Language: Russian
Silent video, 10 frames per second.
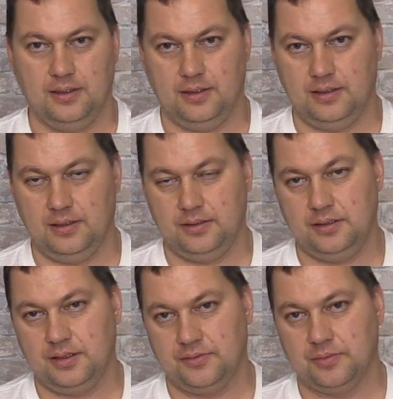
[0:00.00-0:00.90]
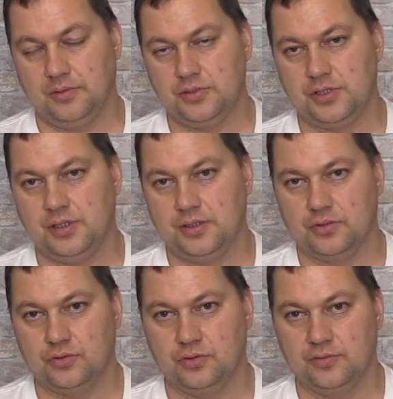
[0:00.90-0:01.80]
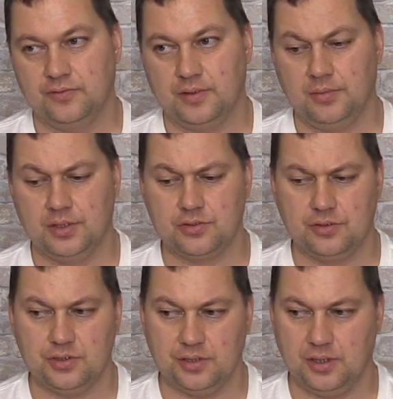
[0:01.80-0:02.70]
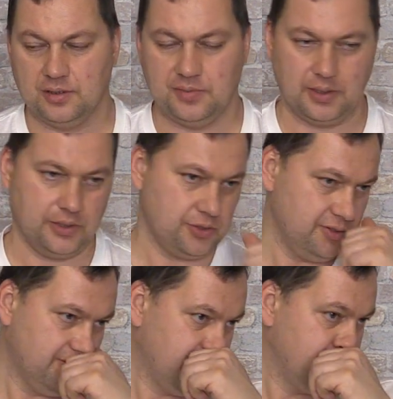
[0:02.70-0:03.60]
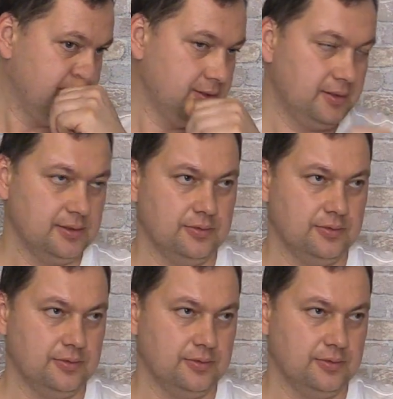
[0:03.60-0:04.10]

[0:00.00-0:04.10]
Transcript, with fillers: А, недавно получили некую новую информацию, ченнелинг пока еще не уходил.